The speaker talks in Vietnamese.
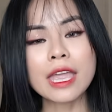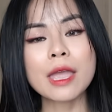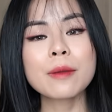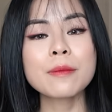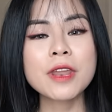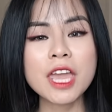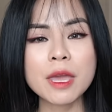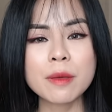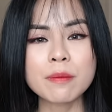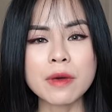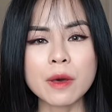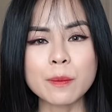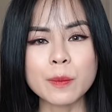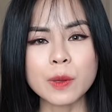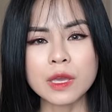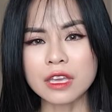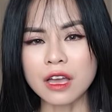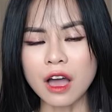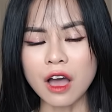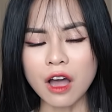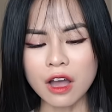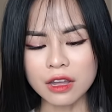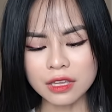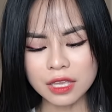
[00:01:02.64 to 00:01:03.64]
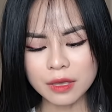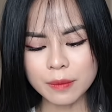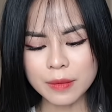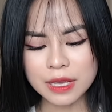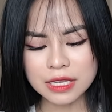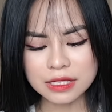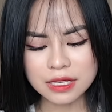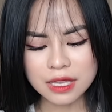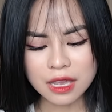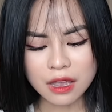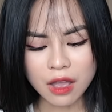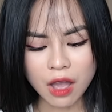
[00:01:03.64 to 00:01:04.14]
kem nền mà mình có thì
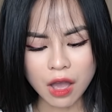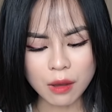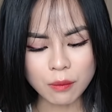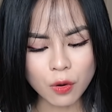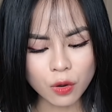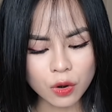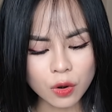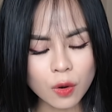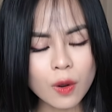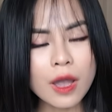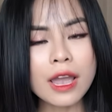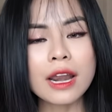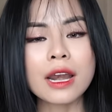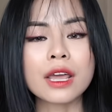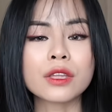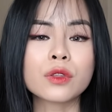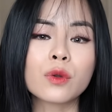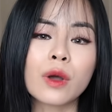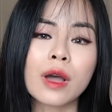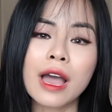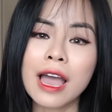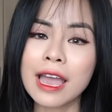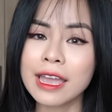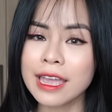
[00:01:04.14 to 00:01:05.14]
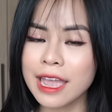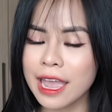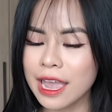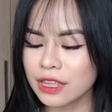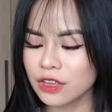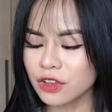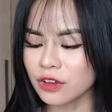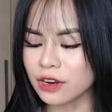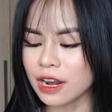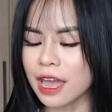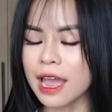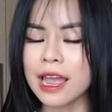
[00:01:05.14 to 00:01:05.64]
mình sẽ có bốn loại là thuộc
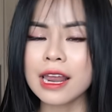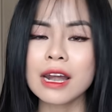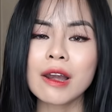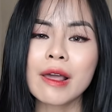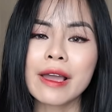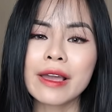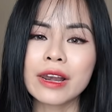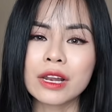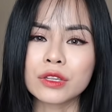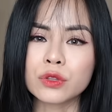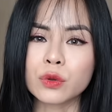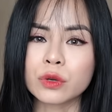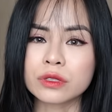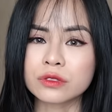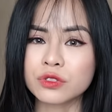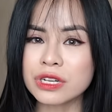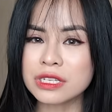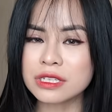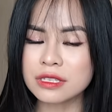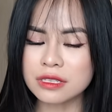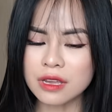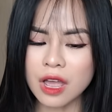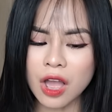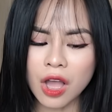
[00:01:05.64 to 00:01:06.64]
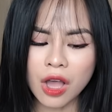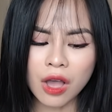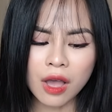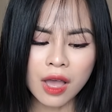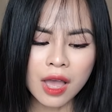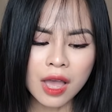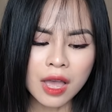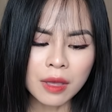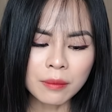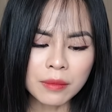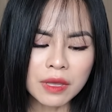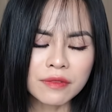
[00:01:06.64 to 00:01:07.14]
high-end Còn hai loại là thuộc drugstore
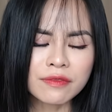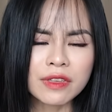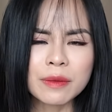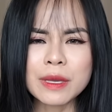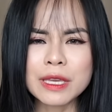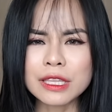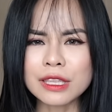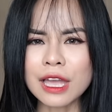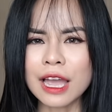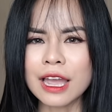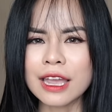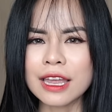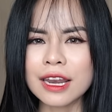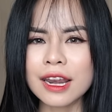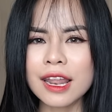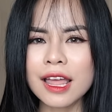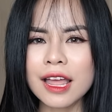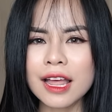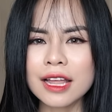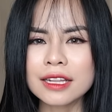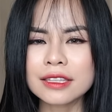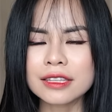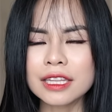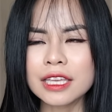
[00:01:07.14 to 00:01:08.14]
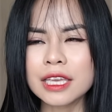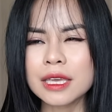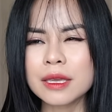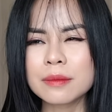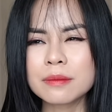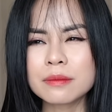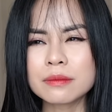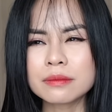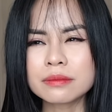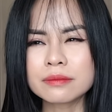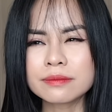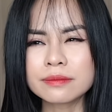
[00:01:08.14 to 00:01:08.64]
Bởi vì mình thấy là
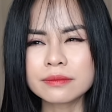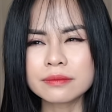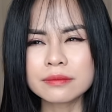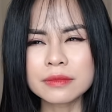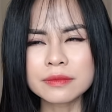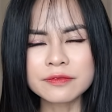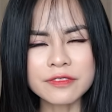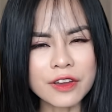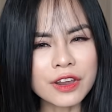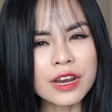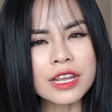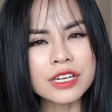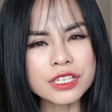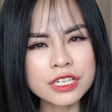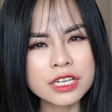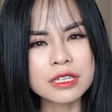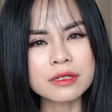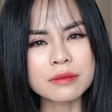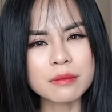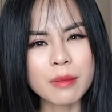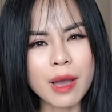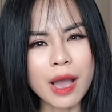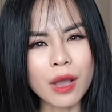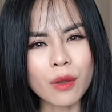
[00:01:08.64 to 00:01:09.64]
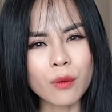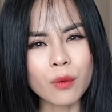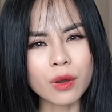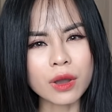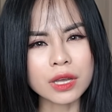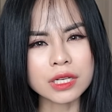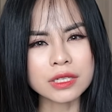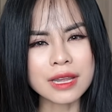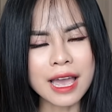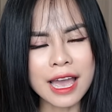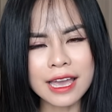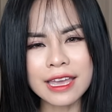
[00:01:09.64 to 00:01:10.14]
tìm foundation mà của
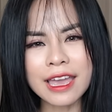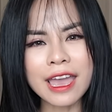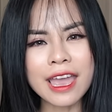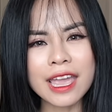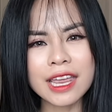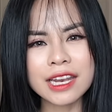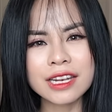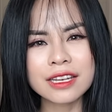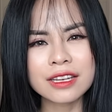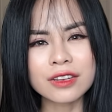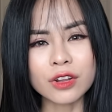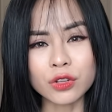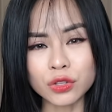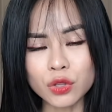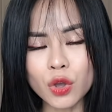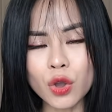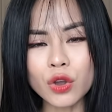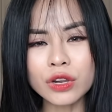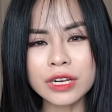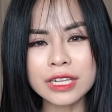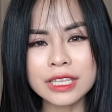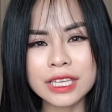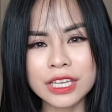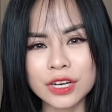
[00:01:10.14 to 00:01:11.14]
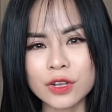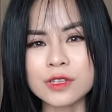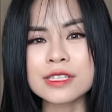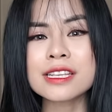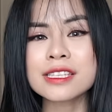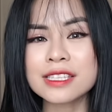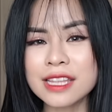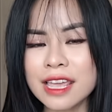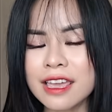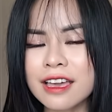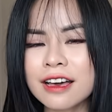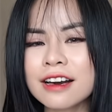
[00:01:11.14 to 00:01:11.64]
high end nó tốt ấy, thì nó sẽ
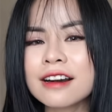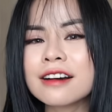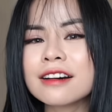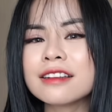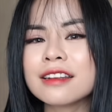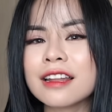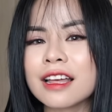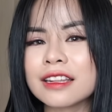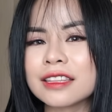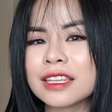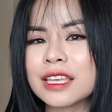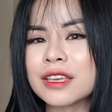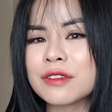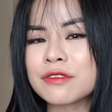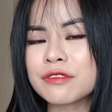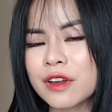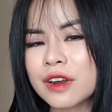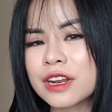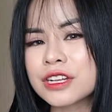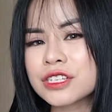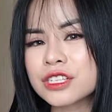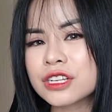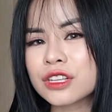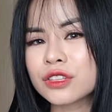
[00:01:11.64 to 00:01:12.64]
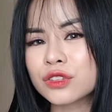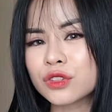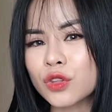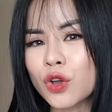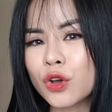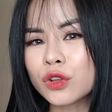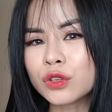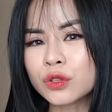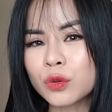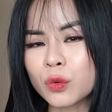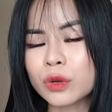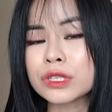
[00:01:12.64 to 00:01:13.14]
dễ hơn là tìm foundation
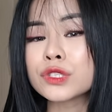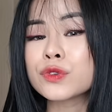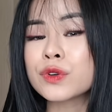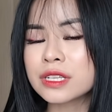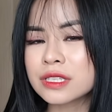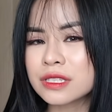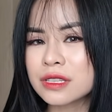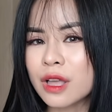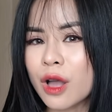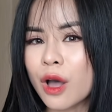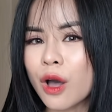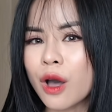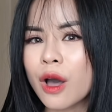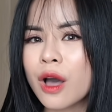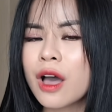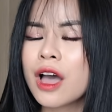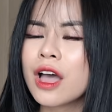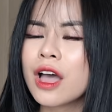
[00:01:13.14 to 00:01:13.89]
tốt của drugstore